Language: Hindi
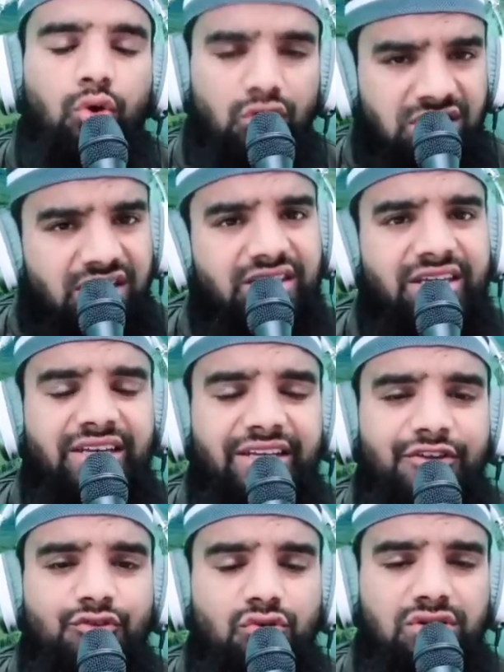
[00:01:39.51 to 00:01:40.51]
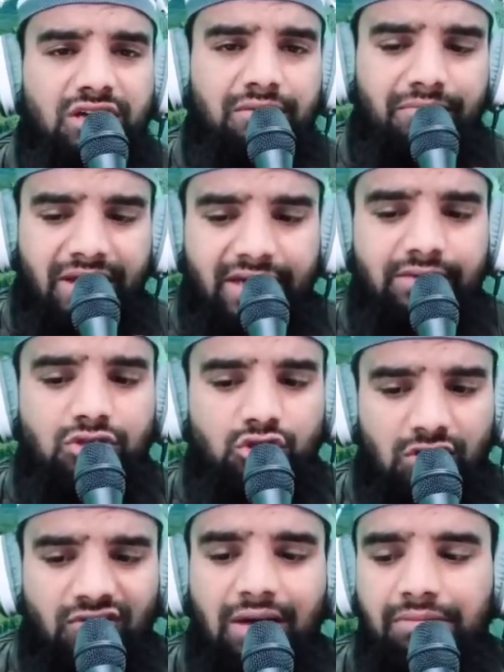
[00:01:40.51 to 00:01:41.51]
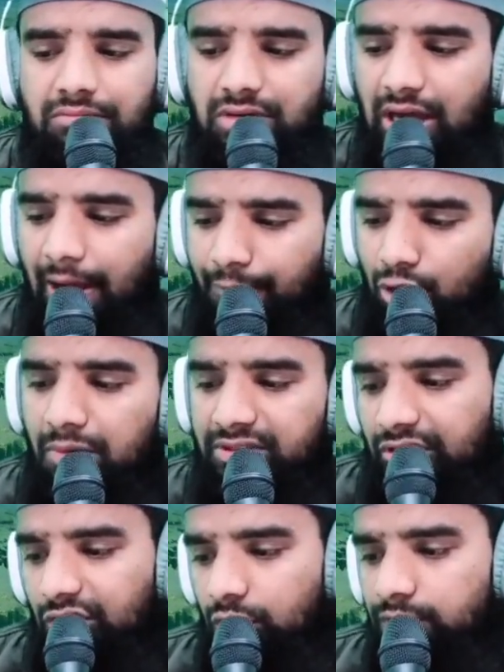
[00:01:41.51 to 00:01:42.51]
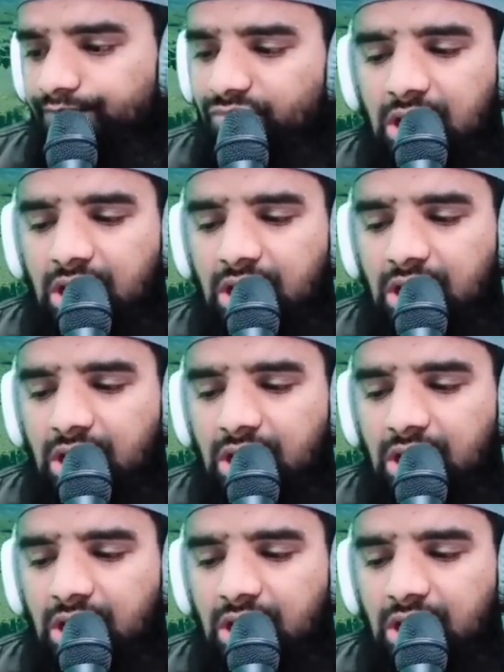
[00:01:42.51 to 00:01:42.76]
हो सकते हैं लेकिन जो इनका मेन जो जवाब है मैं आपको बताता हूँ